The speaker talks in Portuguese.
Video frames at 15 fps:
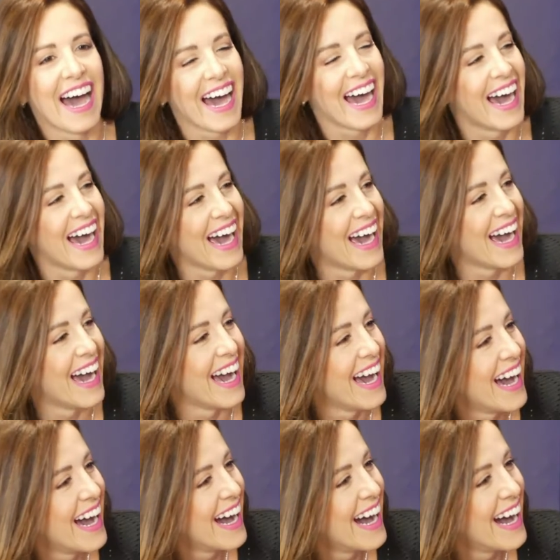É a preguiça. Com
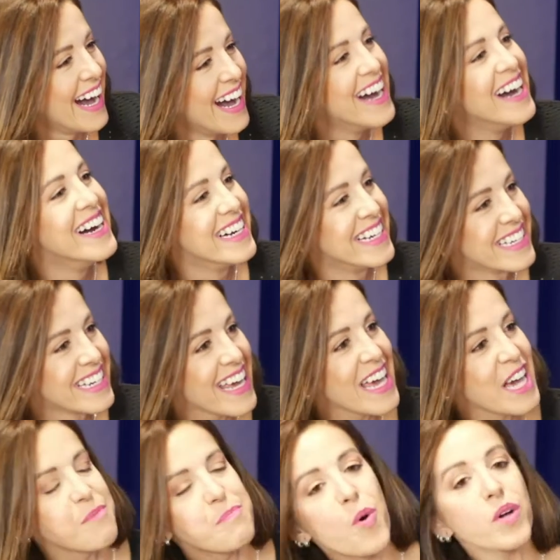certeza. Né?
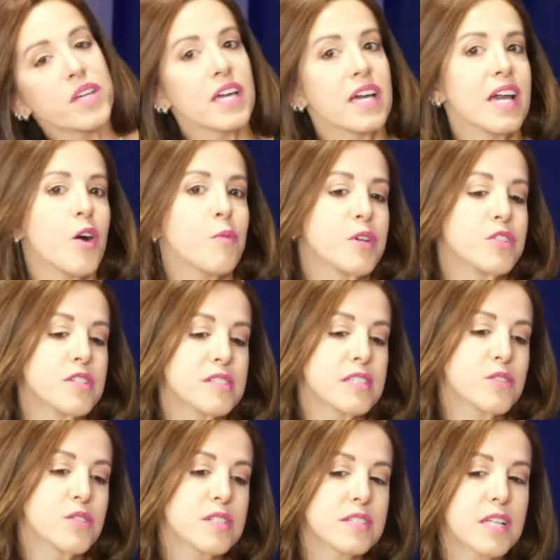Exatamente. Porque realmente, assim,
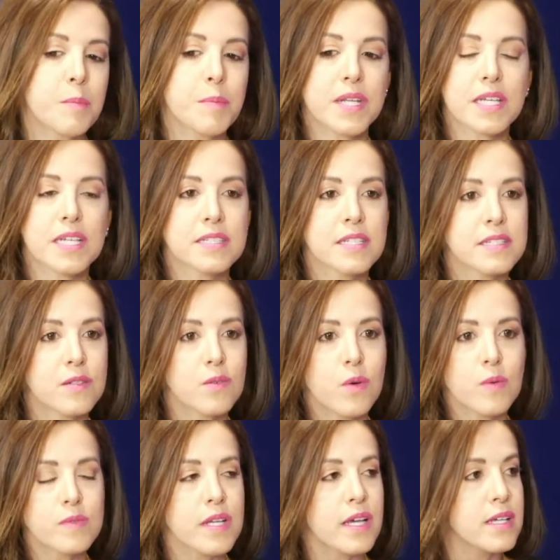se você tem preguiça, você não
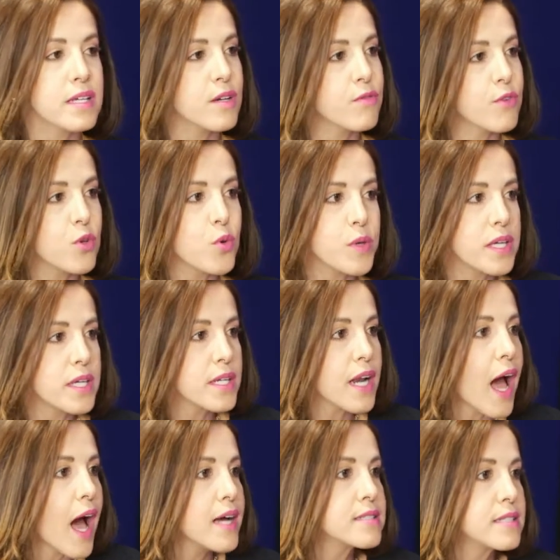consegue evoluir em
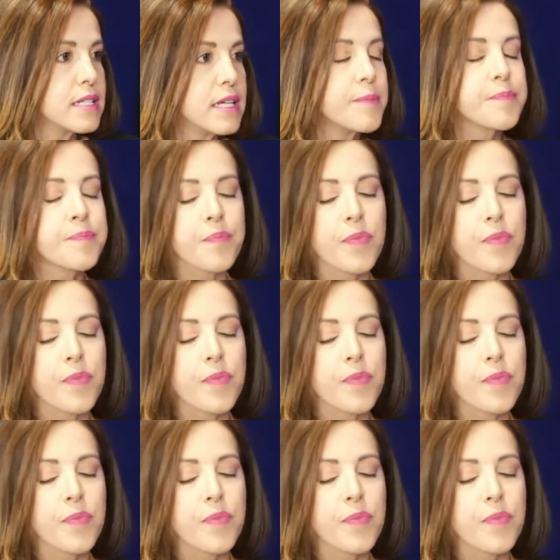nada, né?